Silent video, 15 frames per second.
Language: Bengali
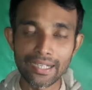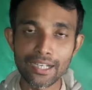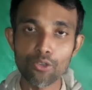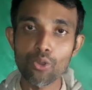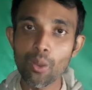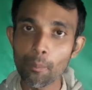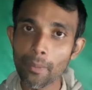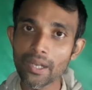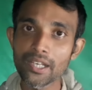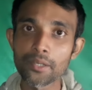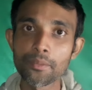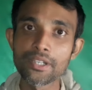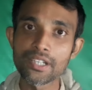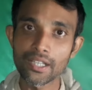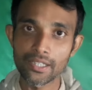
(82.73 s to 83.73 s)
একটা
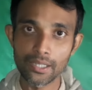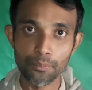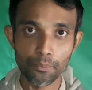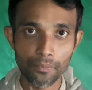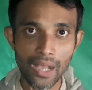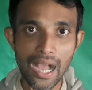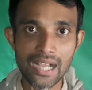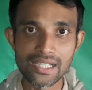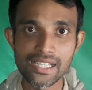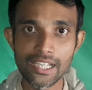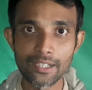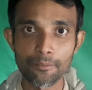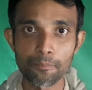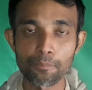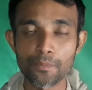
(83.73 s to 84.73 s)
কোম্পানির ভিসাতে
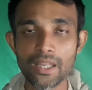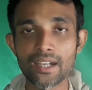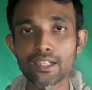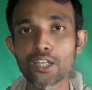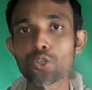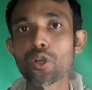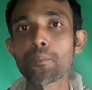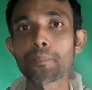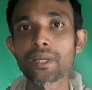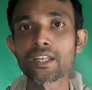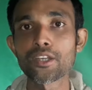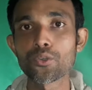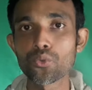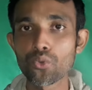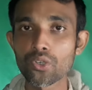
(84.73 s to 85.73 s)
আসেন একটা
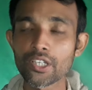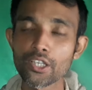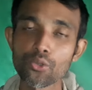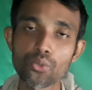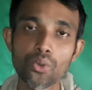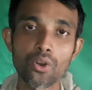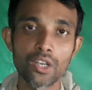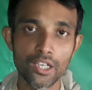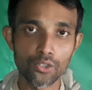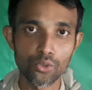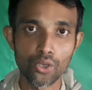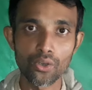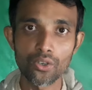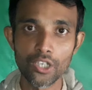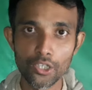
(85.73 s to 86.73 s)
কোম্পানির রুল কিন্তু
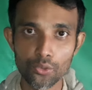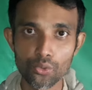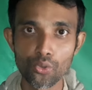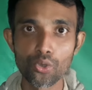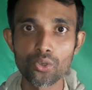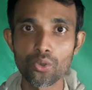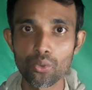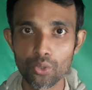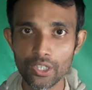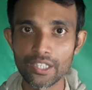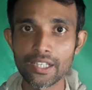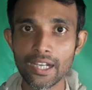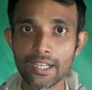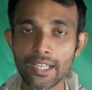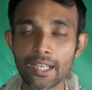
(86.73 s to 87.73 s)
অনেক ধরনের রুল
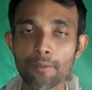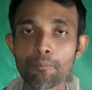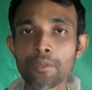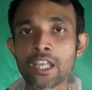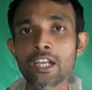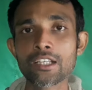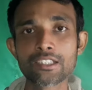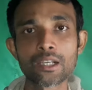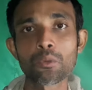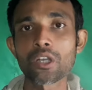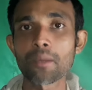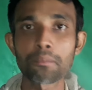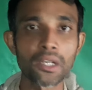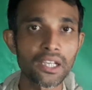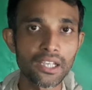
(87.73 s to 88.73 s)
হয়ে থাকে
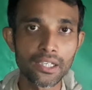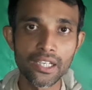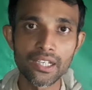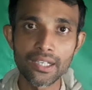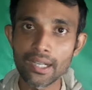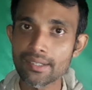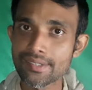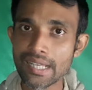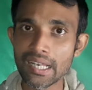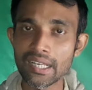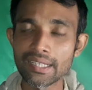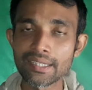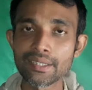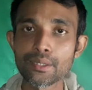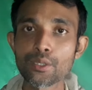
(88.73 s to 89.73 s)
যেমন আপনাকে ঠিকঠাক
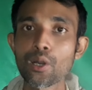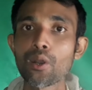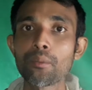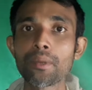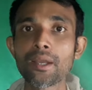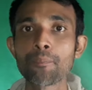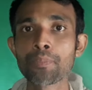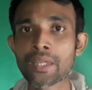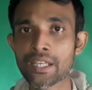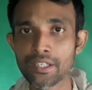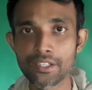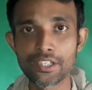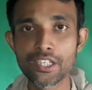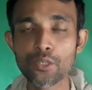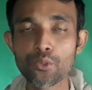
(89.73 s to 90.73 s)
স্যালারি দিতে হবে
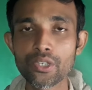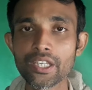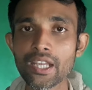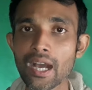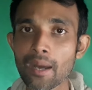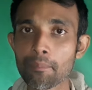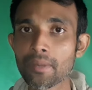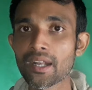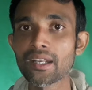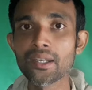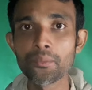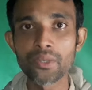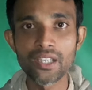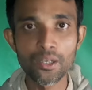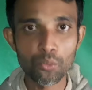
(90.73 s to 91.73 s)
ডিউটি আপনার
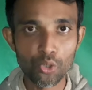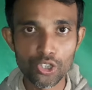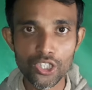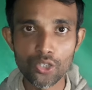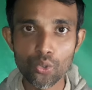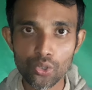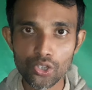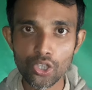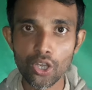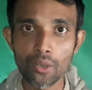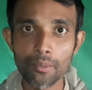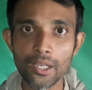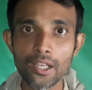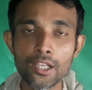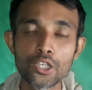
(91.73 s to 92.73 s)
লিমিটের মধ্যে করতে
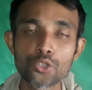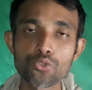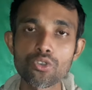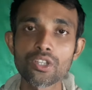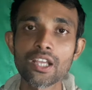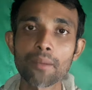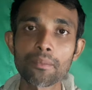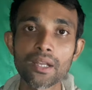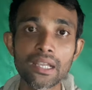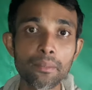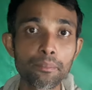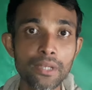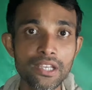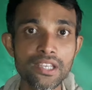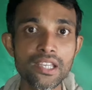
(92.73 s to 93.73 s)
হবে যদি
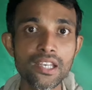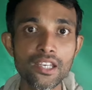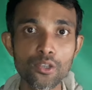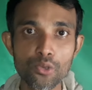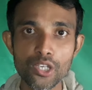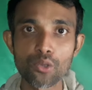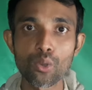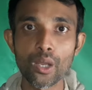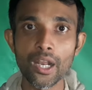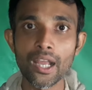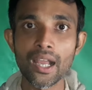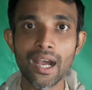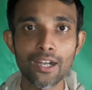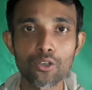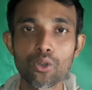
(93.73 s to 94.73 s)
আপনাকে বেশি ডিউটি
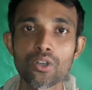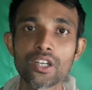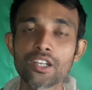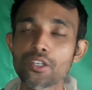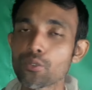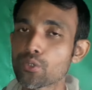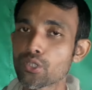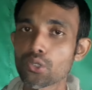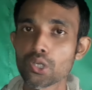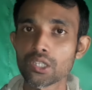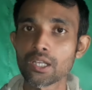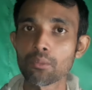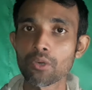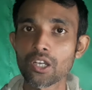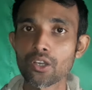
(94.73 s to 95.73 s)
করায় আট ঘন্টা ডিউটির
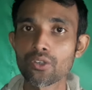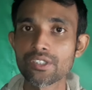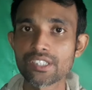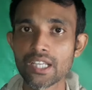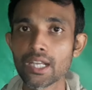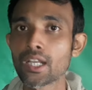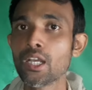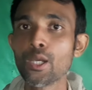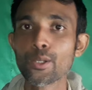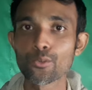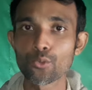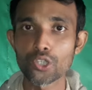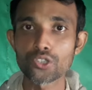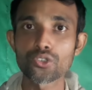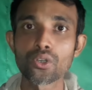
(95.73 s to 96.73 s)
কথা বলা হয়েছে
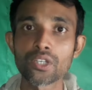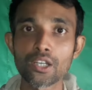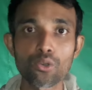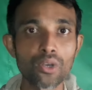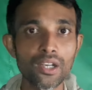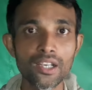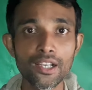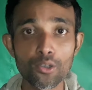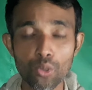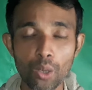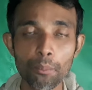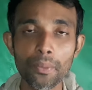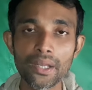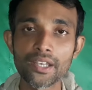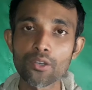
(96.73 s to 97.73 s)
দশ ঘন্টা করালে
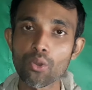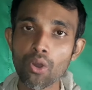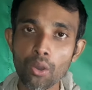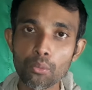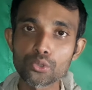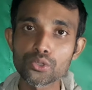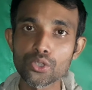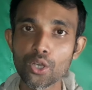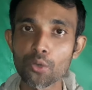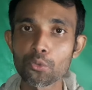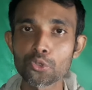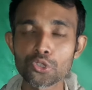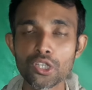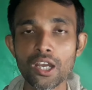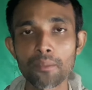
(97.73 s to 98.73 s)
কোম্পানির অবশ্যই
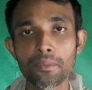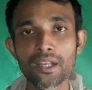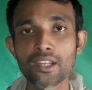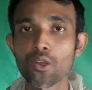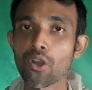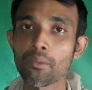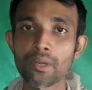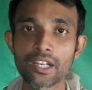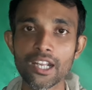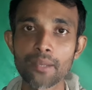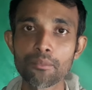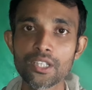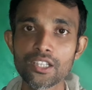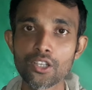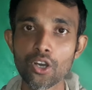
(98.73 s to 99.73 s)
অবশ্যই আপনাকে ওভার
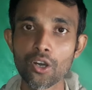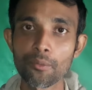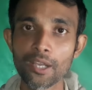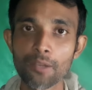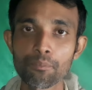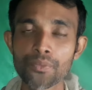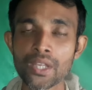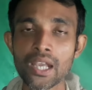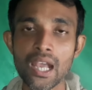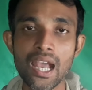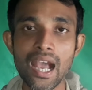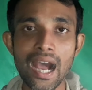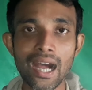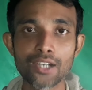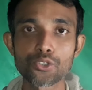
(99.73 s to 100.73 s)
টাইম দিতে হবে
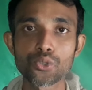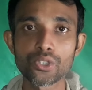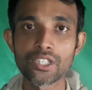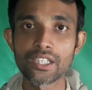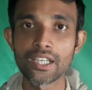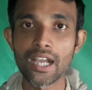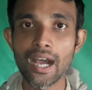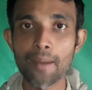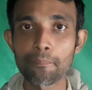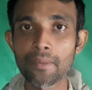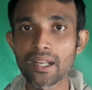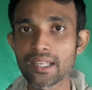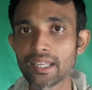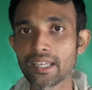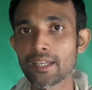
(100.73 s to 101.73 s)
আর যদি
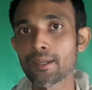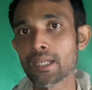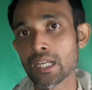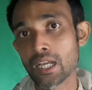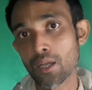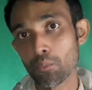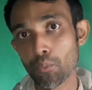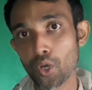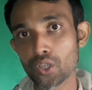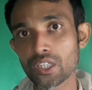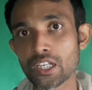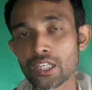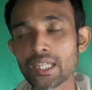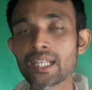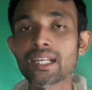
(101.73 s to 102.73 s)
আপনাকে
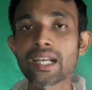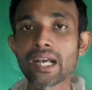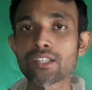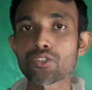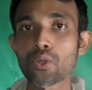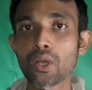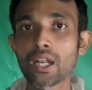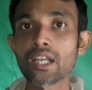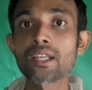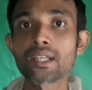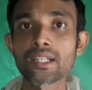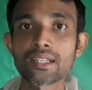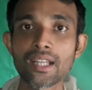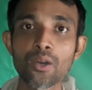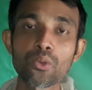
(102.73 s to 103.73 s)
বন্ধের দিন কাজ
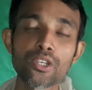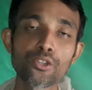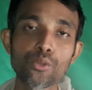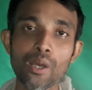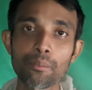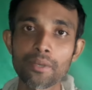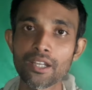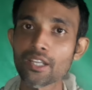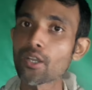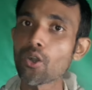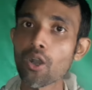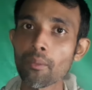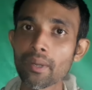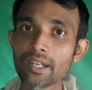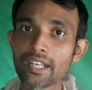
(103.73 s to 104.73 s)
করায় তাও কিন্তু
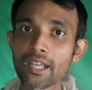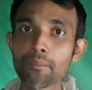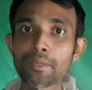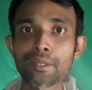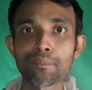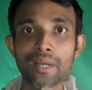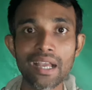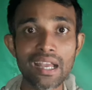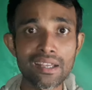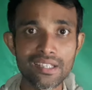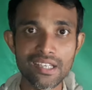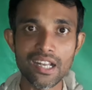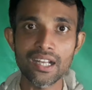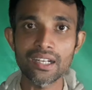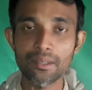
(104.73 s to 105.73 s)
আপনাকে ওভার টাইম কিংবা
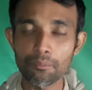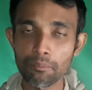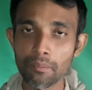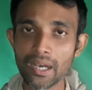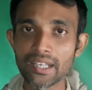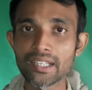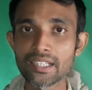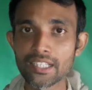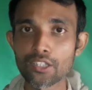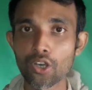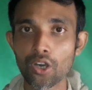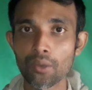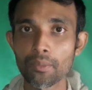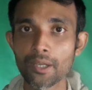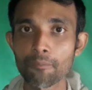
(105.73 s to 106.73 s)
এক্সট্রা মানি
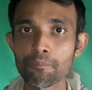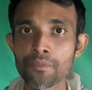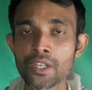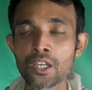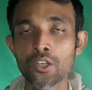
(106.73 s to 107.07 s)
দিতে হবে